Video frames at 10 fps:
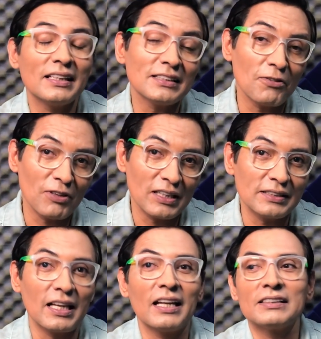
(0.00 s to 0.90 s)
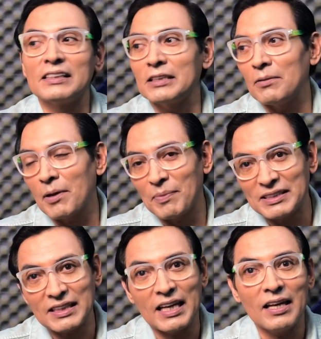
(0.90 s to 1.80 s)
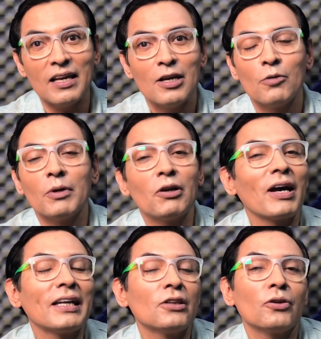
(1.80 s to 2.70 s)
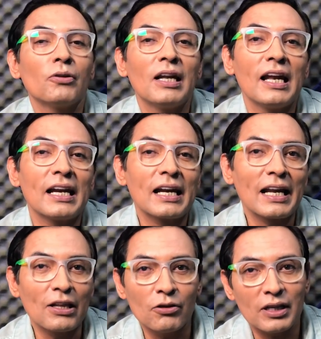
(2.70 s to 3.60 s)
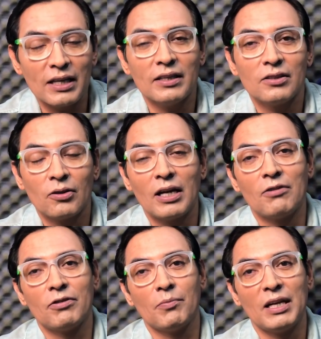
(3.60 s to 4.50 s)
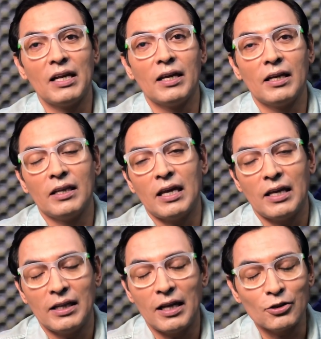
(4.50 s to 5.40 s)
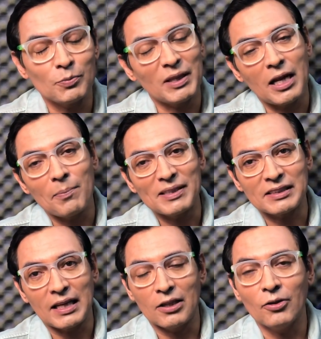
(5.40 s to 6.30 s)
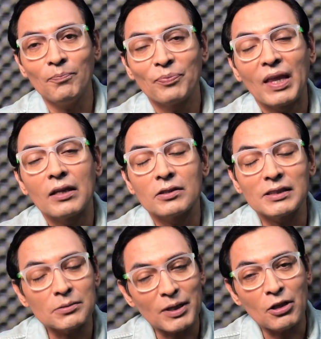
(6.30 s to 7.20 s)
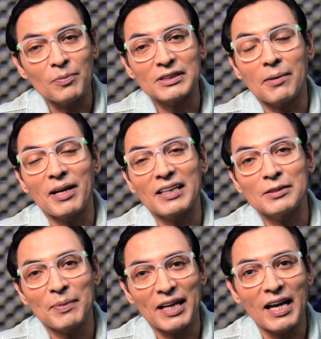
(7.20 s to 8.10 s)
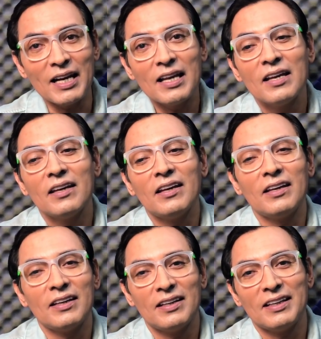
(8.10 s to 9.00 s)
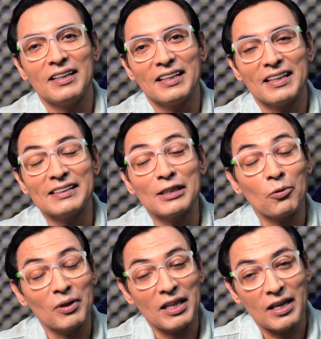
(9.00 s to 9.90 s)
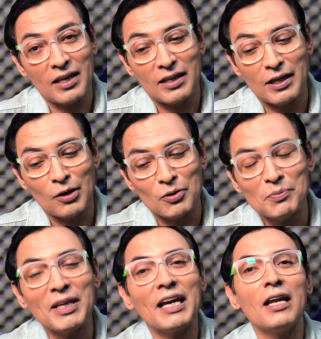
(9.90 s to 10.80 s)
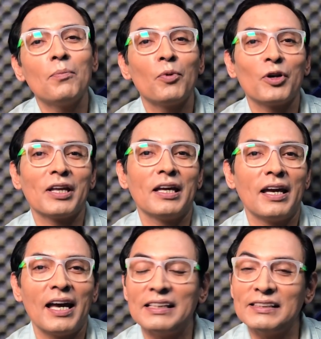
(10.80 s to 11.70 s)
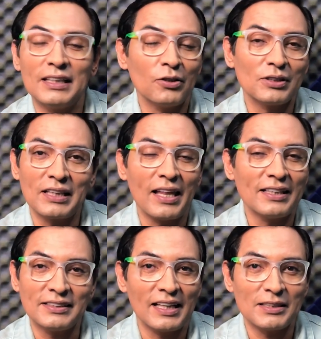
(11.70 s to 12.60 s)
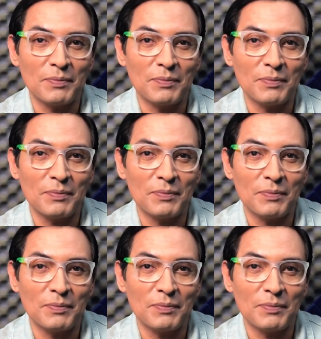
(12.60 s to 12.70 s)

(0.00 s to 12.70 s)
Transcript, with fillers: de Stephanie Salas de Silvia Pasquel. Bueno, aquí todo el enredo que hay en toda la familia de, del Hospital Pasquel, ¿no? Entonces, bueno, pues habrá que esperar eh, que se cuide Luis Miguel, porque ahí sí no, nadie se le